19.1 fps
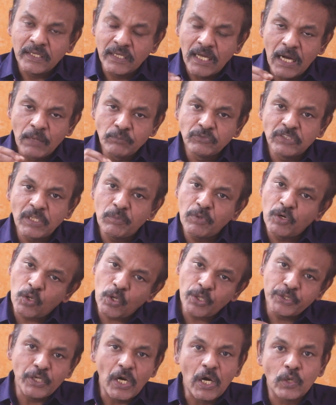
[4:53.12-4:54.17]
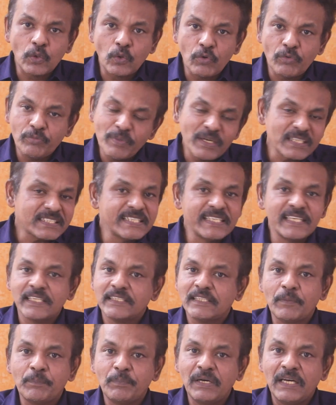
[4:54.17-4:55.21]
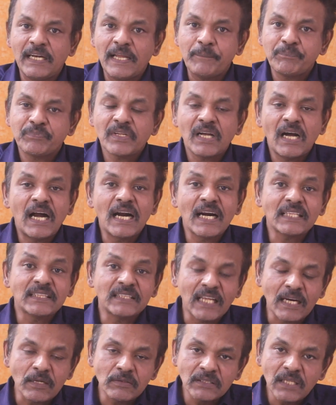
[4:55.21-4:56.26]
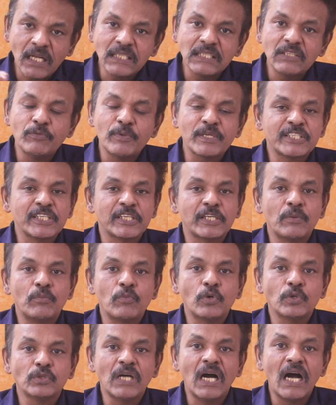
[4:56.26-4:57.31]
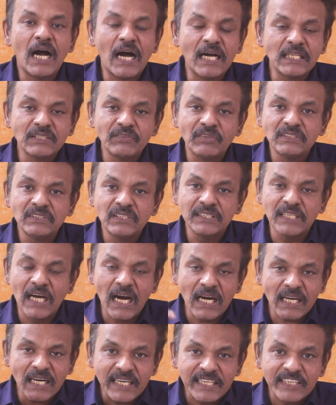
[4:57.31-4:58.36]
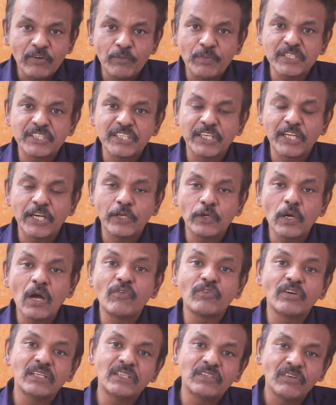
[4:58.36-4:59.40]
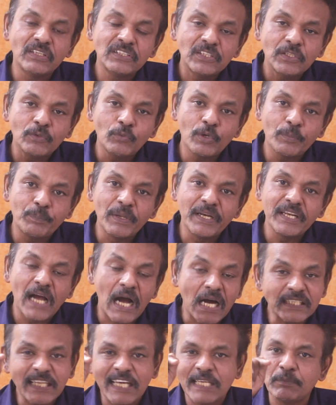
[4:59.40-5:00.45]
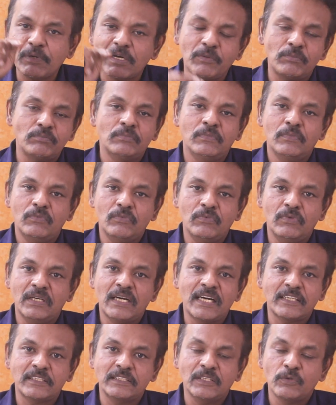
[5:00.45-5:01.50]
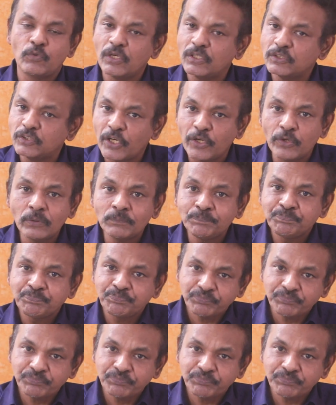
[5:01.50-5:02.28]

நாம் தமிழரோ யாரோ விமர்சிங்க தப்பு இல்லை ஆனால் திறந்தால்னு விமர்சிக்கும் போது தான் அது வந்து யாரை நீங்கள் விமர்சிக்கிறீங்களோ அவங்களுக்கு வந்து ஒரு பெரிய ஆதாயமாக நடக்குது உங்களுக்கு தெரியும்